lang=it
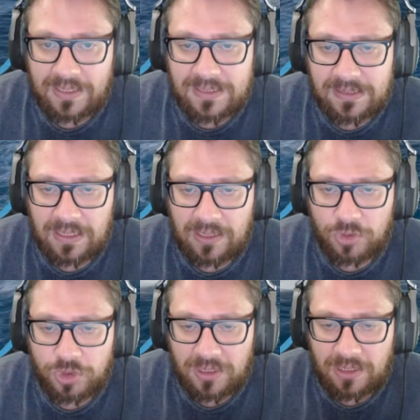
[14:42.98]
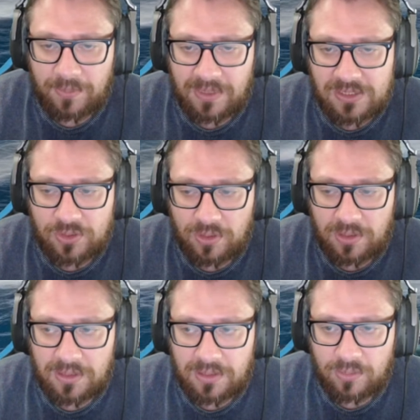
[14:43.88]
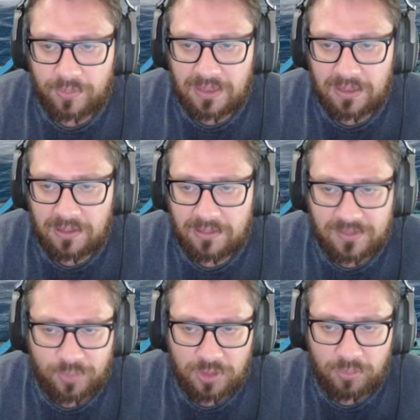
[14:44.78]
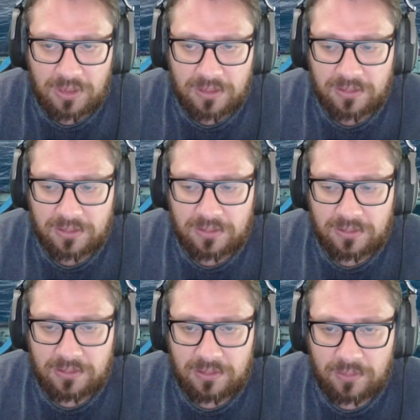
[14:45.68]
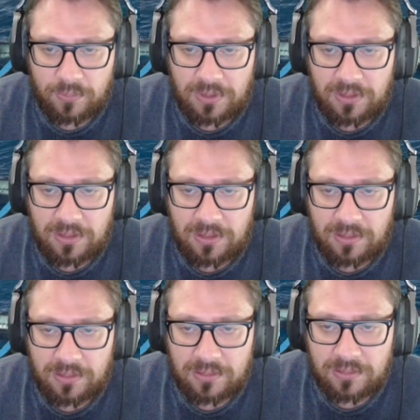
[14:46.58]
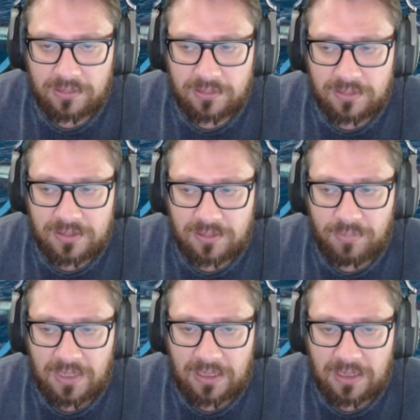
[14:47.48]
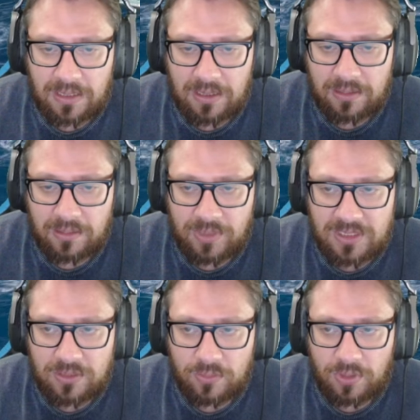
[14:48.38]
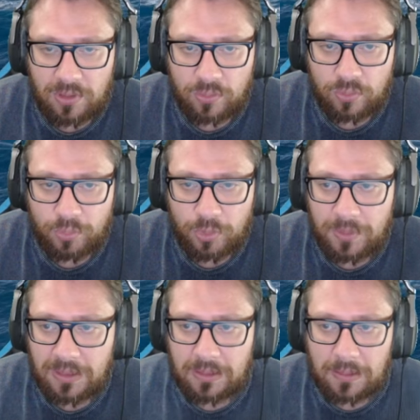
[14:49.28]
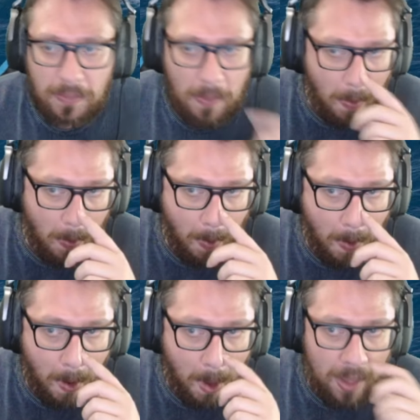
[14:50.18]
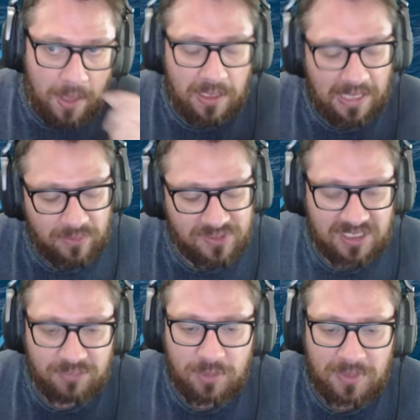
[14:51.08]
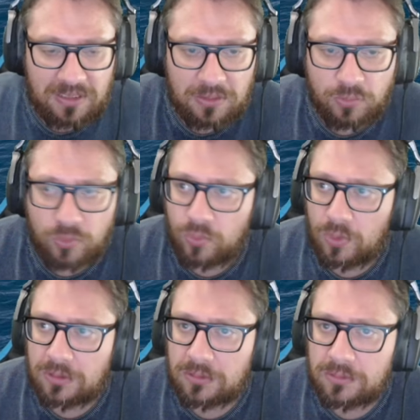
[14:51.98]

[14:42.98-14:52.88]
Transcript: essere che non c'è la riparazione eh, disponibile. Eh. E quindi si becca i mesi ludi con un doppio ping. Che non sarebbe male comunque.